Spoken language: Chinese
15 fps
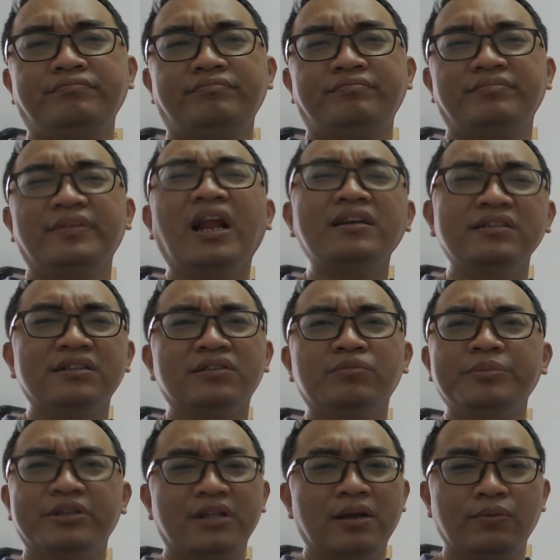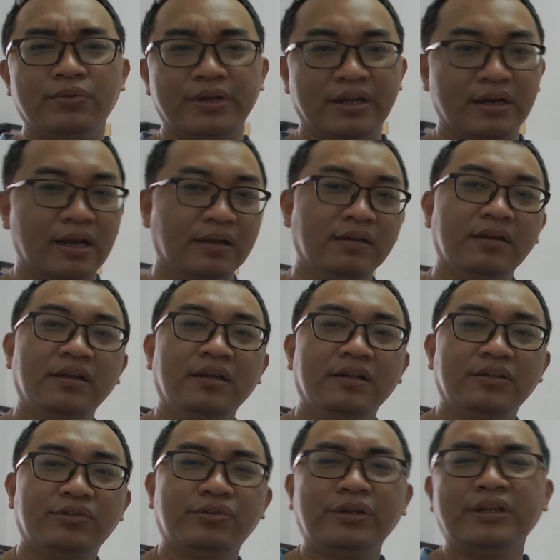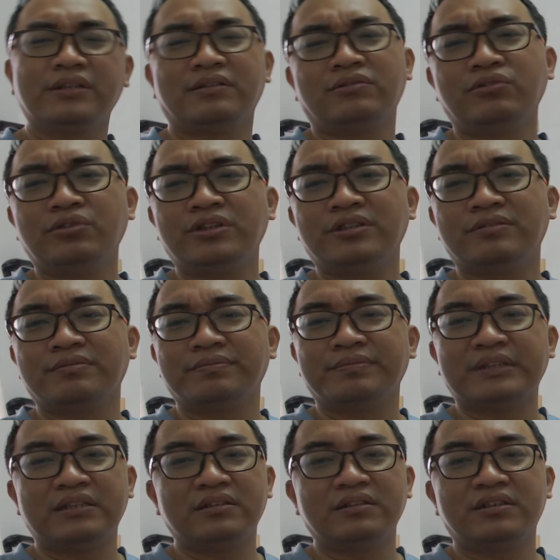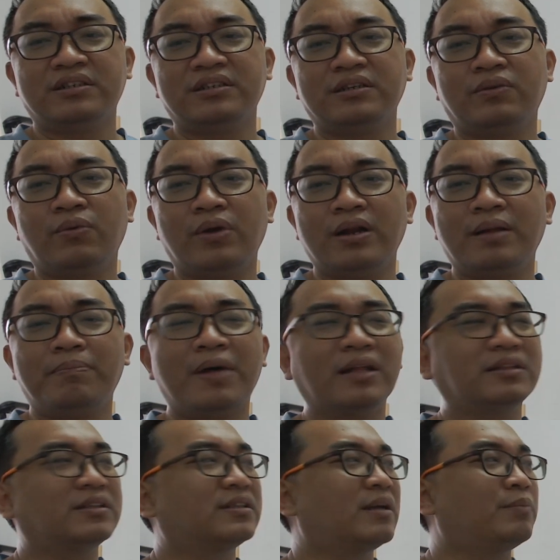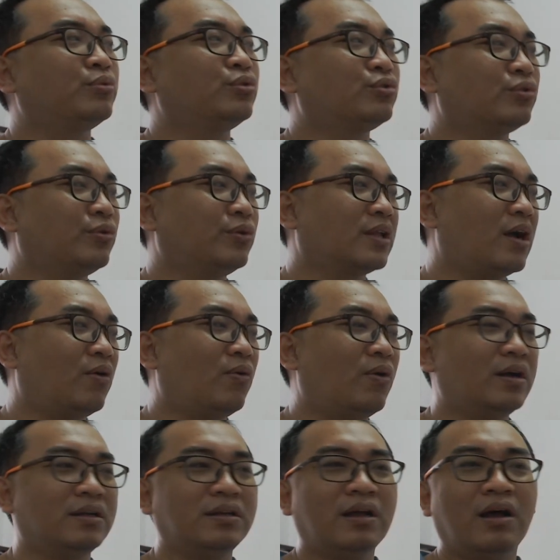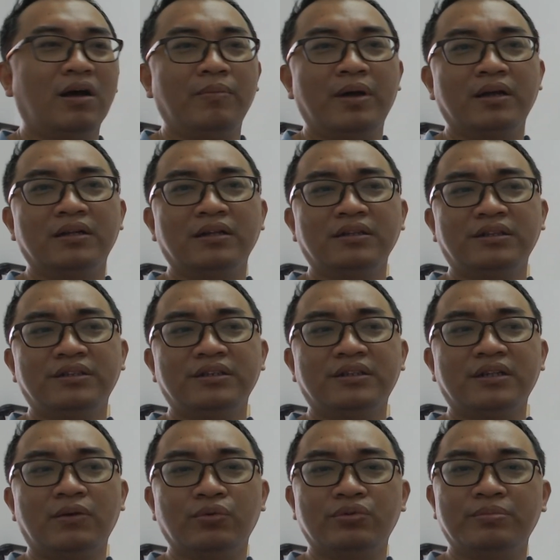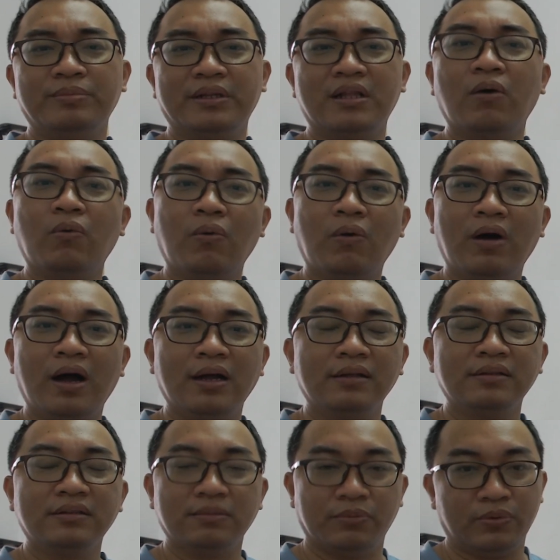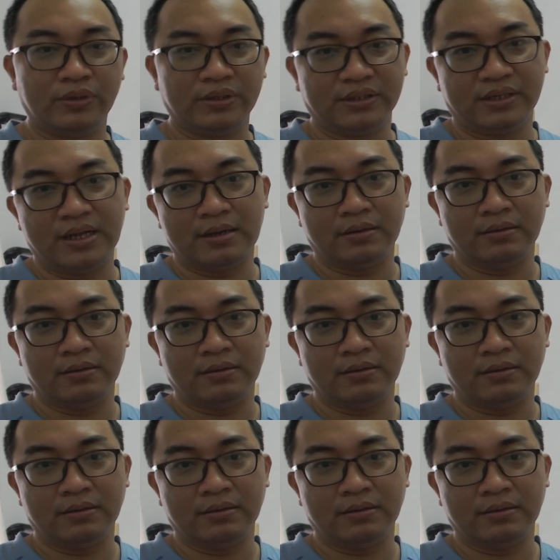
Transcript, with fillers: 他一直都没有谈过恋爱，所以就是奇怪了。八字上不是说我桃花很好吗？可实际上我就没桃花，啊，怎么会这样呢？